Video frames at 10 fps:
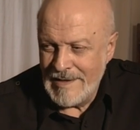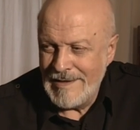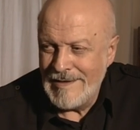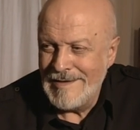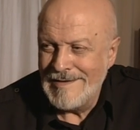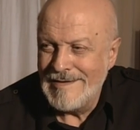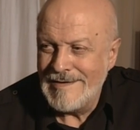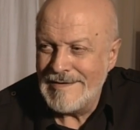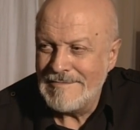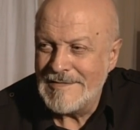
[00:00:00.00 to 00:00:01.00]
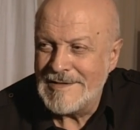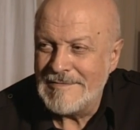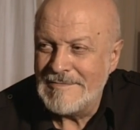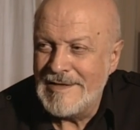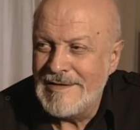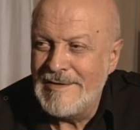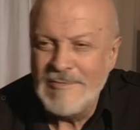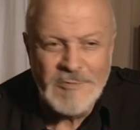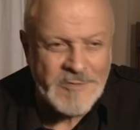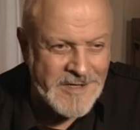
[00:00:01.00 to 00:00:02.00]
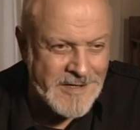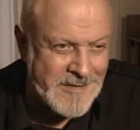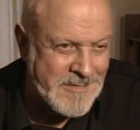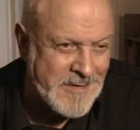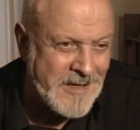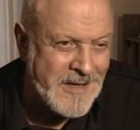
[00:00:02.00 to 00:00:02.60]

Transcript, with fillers: И я в этого идиота, который